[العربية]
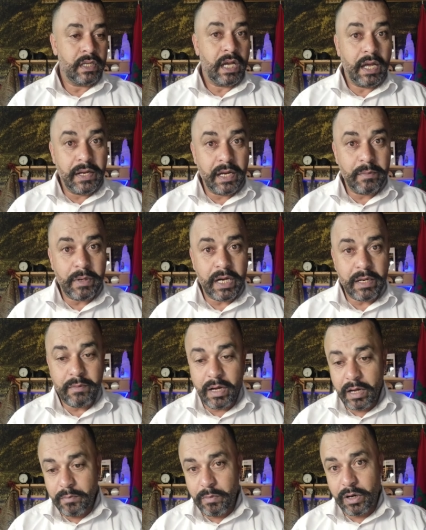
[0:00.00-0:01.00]
حنا
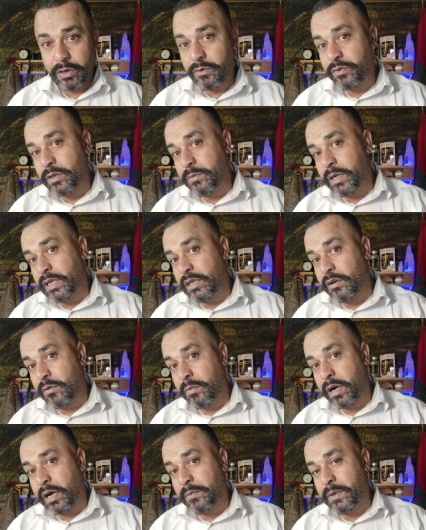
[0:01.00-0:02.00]
المغاربه معروفين بانه
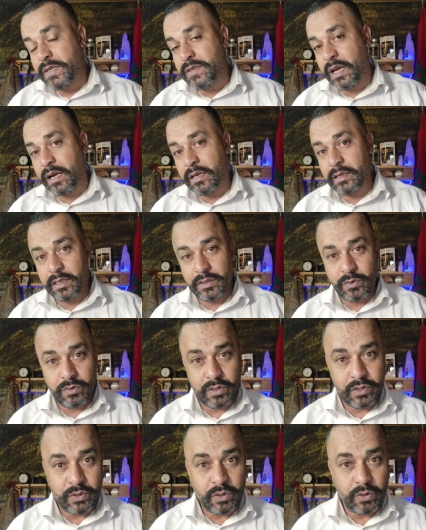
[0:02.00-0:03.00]
البق ما يزهق
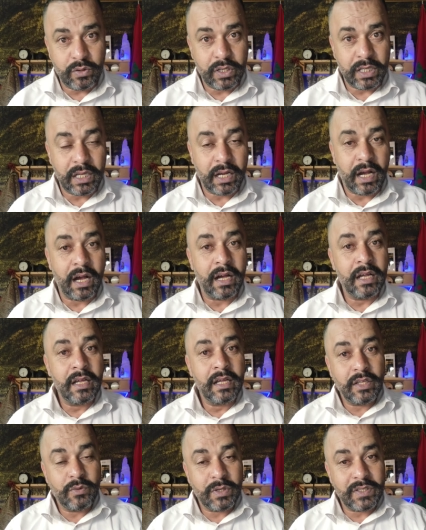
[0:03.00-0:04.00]
كتدوز السوق كتلقى
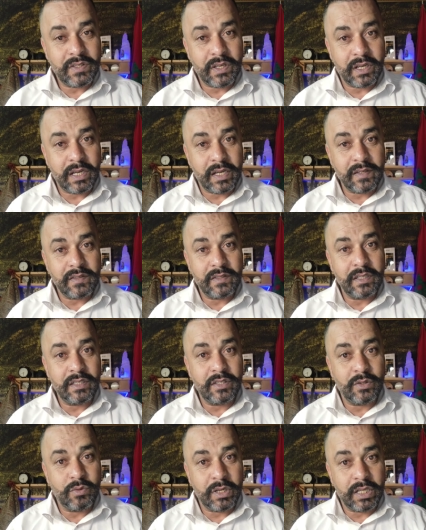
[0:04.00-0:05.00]
دواء سراق
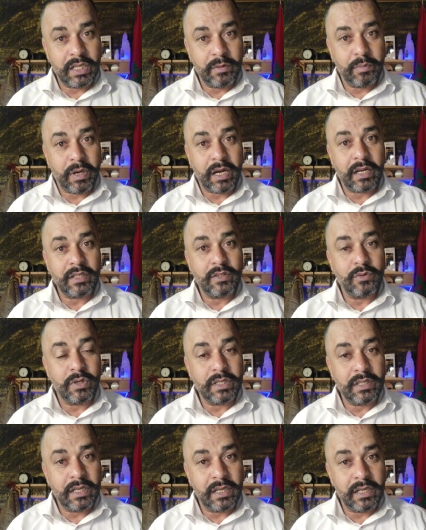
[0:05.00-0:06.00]
الزيت دواء البق
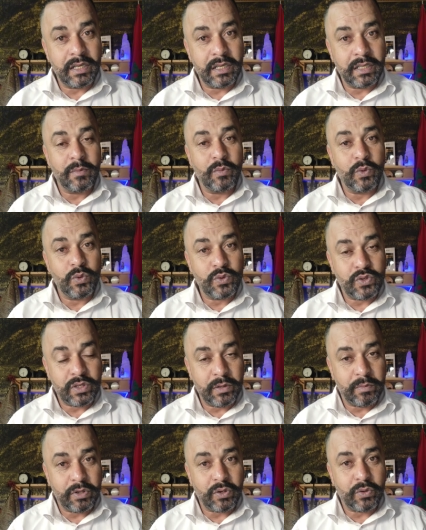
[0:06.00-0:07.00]
دواء ديال
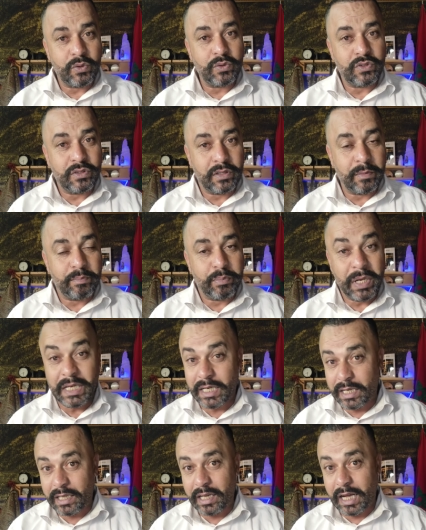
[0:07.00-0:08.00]
الاموس البرغوث
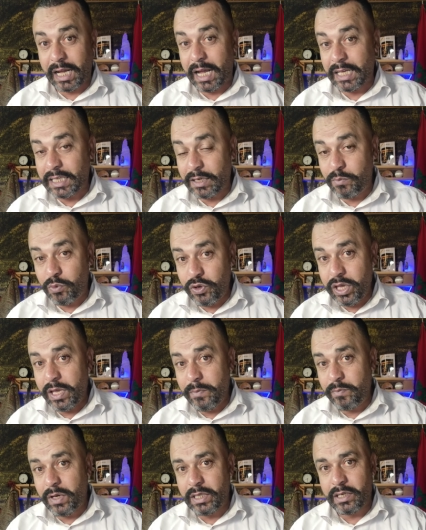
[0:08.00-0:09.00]
الدبان كتلقى هذاك
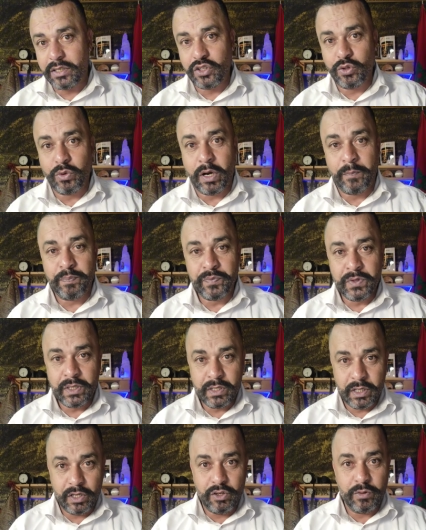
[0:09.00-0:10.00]
مهم هذاك الدواء
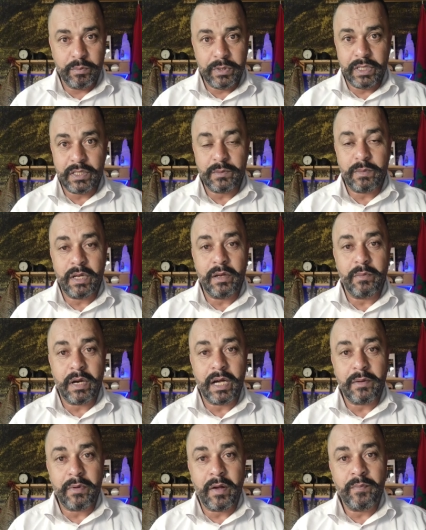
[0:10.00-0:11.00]
اليوم بالنسبه
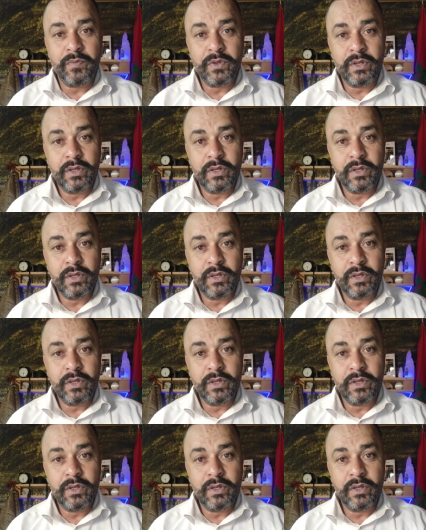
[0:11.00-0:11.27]
للمغاربه